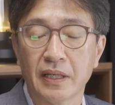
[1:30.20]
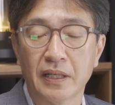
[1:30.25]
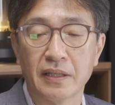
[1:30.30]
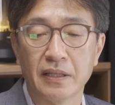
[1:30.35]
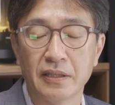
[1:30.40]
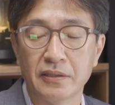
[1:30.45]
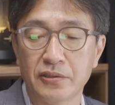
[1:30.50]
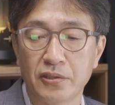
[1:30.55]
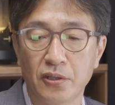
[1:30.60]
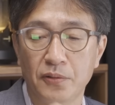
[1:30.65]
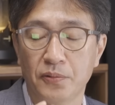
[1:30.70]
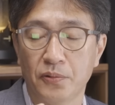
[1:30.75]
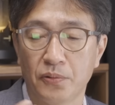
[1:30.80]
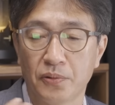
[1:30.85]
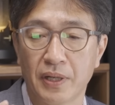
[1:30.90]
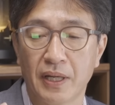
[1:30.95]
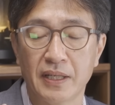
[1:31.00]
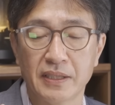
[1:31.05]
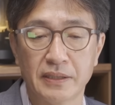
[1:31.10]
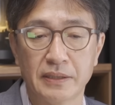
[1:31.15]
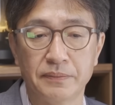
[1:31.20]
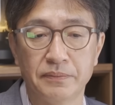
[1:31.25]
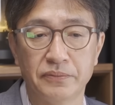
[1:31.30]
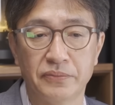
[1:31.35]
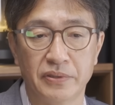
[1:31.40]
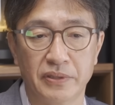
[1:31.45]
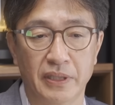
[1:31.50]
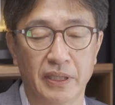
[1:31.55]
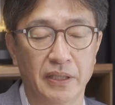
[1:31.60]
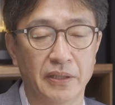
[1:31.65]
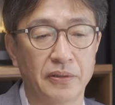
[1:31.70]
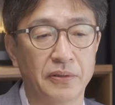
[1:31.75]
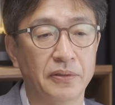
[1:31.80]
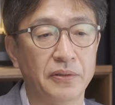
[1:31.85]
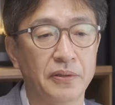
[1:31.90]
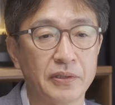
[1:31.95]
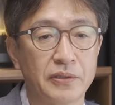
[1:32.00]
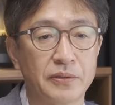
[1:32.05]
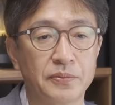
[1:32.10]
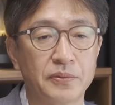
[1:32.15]
사채업을 오래 하시는
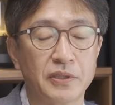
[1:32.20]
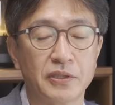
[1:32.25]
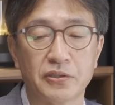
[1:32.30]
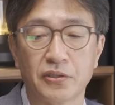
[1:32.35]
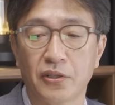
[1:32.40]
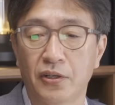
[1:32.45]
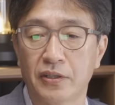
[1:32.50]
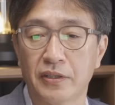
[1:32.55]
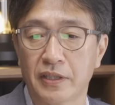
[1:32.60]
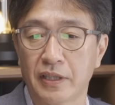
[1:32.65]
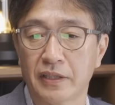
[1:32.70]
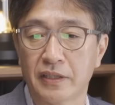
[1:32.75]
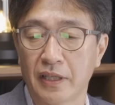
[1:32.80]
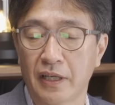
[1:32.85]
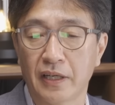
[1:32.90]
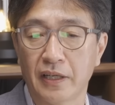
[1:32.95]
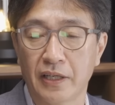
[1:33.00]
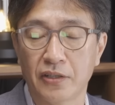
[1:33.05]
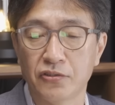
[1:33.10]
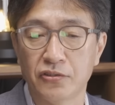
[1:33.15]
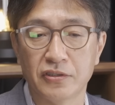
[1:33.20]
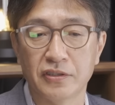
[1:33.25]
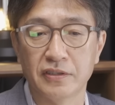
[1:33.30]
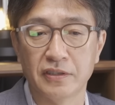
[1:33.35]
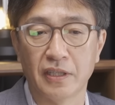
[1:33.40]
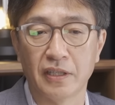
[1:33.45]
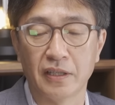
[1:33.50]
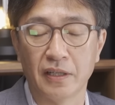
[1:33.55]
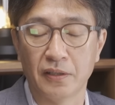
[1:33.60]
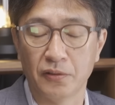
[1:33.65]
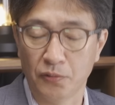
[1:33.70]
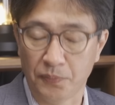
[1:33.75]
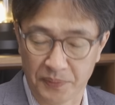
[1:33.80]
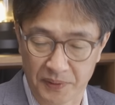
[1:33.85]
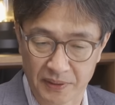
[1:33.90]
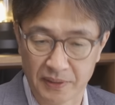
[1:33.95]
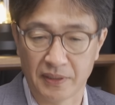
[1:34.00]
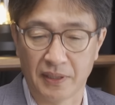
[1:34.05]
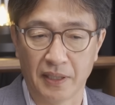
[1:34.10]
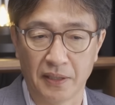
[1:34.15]
분이에요. 그분이 저한테 딱 해주신 얘기가 또
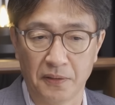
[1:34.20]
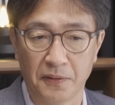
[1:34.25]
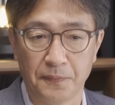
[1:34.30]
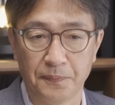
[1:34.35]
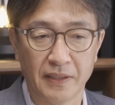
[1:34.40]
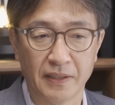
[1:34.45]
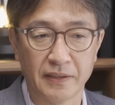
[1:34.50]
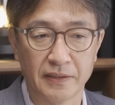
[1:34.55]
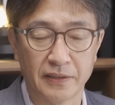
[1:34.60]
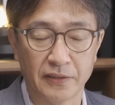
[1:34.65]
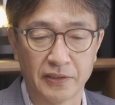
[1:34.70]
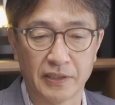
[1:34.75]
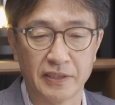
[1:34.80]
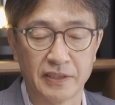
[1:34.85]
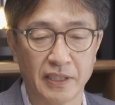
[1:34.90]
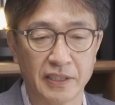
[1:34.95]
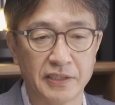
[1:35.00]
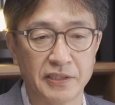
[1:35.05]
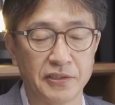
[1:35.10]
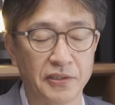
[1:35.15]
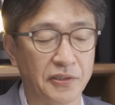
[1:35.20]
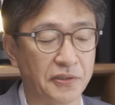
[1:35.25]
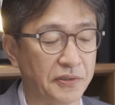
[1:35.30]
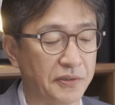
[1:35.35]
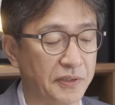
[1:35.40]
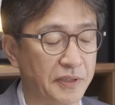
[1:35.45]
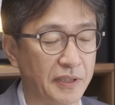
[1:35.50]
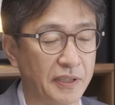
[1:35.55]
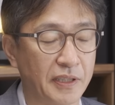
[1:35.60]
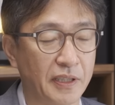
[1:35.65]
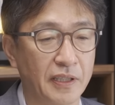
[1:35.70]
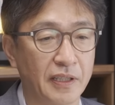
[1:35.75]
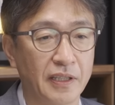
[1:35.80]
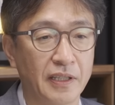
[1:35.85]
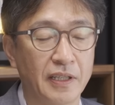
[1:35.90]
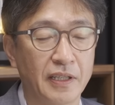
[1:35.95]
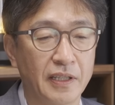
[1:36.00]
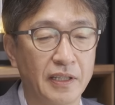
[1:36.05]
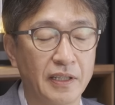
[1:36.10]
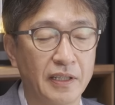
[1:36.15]
비슷해요. 그래서 기자 시절이었으니까
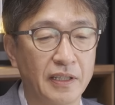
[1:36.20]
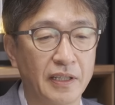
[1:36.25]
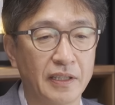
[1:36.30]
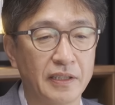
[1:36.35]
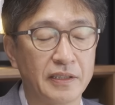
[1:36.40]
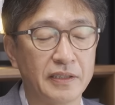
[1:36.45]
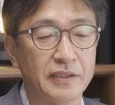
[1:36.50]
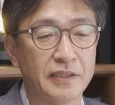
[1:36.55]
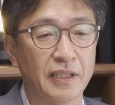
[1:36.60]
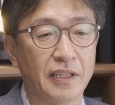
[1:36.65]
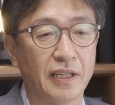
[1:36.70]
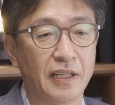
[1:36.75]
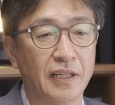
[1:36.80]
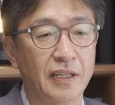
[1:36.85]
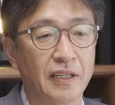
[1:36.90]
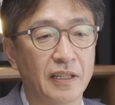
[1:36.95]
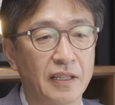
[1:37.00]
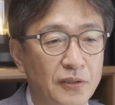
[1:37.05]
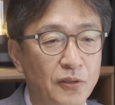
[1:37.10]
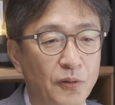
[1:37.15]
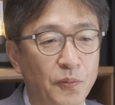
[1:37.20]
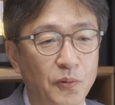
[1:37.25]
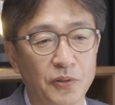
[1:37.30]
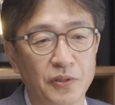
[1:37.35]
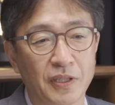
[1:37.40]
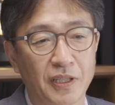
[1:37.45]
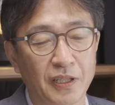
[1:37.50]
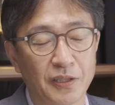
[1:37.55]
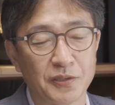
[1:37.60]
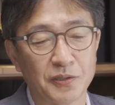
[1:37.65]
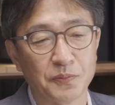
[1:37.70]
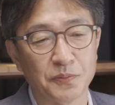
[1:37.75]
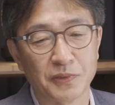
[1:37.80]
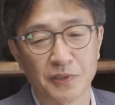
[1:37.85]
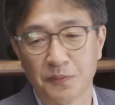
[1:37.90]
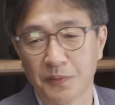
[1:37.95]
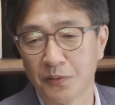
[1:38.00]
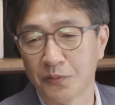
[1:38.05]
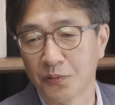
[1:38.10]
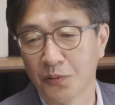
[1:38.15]
야, 이 기자 너 보니까 지금
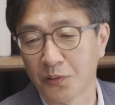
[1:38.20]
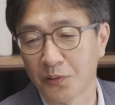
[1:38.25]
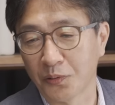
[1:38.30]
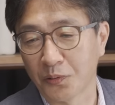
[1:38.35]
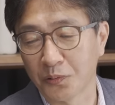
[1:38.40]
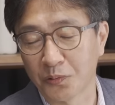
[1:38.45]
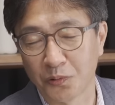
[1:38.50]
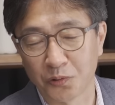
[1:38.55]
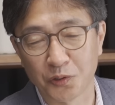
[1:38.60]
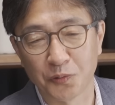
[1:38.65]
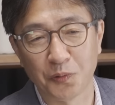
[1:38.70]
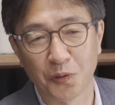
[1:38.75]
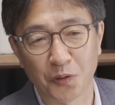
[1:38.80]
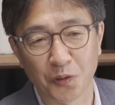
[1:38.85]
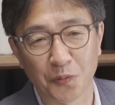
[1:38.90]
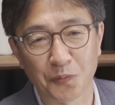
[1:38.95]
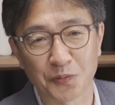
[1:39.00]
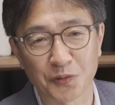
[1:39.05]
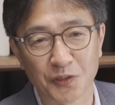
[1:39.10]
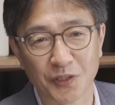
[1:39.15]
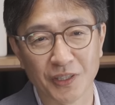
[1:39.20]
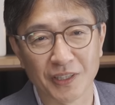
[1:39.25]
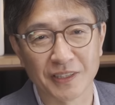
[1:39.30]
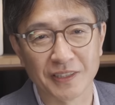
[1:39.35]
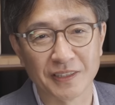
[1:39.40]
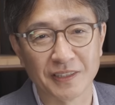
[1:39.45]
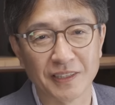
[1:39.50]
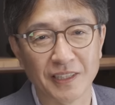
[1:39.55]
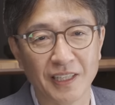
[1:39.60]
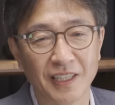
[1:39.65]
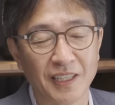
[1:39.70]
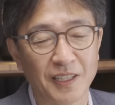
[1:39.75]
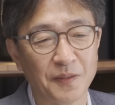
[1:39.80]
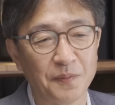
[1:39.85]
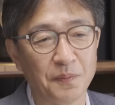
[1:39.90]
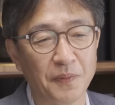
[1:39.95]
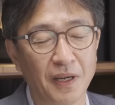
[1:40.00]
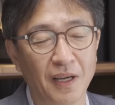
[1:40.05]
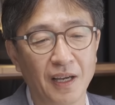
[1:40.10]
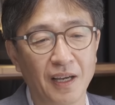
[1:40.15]
집안도 어렵고 돈도 별로 없는 음. 것 같은데
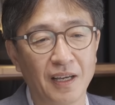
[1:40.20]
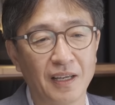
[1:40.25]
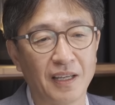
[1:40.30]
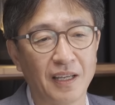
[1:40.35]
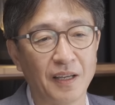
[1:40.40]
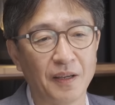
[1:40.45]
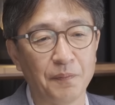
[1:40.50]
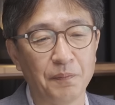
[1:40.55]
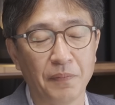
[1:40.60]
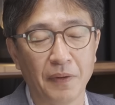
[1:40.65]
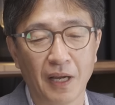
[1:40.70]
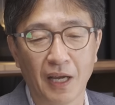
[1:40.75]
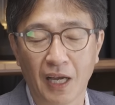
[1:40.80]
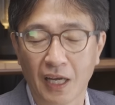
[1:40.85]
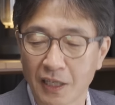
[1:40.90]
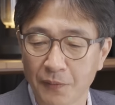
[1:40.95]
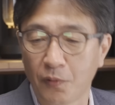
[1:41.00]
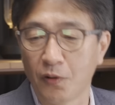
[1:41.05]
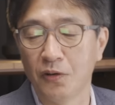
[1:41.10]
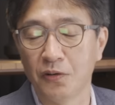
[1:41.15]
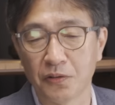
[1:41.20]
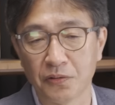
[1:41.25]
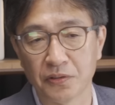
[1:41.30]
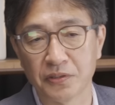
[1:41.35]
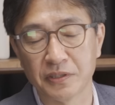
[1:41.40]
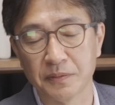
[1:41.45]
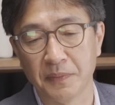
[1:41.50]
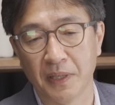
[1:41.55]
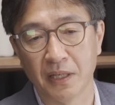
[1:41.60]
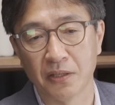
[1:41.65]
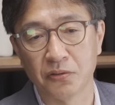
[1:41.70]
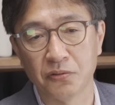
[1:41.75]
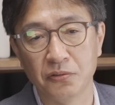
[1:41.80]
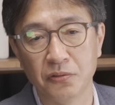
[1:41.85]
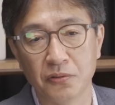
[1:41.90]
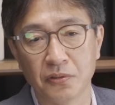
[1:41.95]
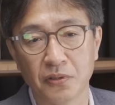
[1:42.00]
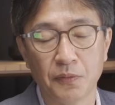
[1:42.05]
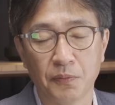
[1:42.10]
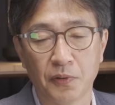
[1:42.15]
막 이렇게 많이 벌려고 그러지
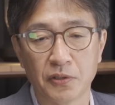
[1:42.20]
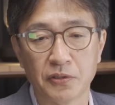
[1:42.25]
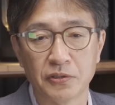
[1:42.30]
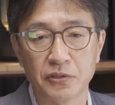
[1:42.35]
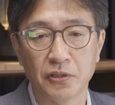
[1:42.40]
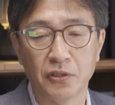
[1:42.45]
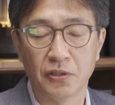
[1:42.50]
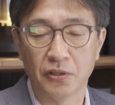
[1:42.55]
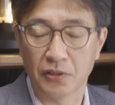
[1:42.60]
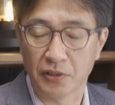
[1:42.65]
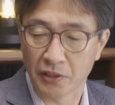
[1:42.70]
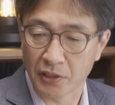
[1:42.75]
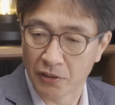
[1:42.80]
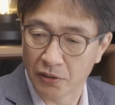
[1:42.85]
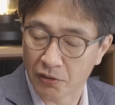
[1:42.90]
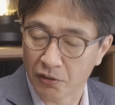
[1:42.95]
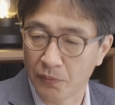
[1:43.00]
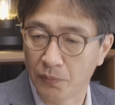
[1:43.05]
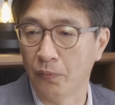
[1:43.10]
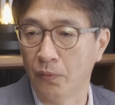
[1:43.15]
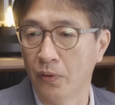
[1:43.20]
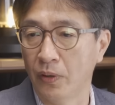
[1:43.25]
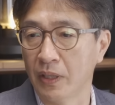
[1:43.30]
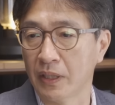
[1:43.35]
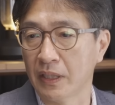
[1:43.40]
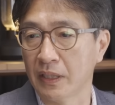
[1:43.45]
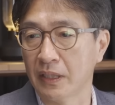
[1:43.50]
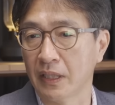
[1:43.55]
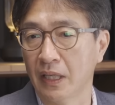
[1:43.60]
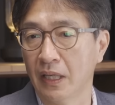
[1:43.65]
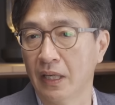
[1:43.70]
말고 먼저 일억을 모아야 된다.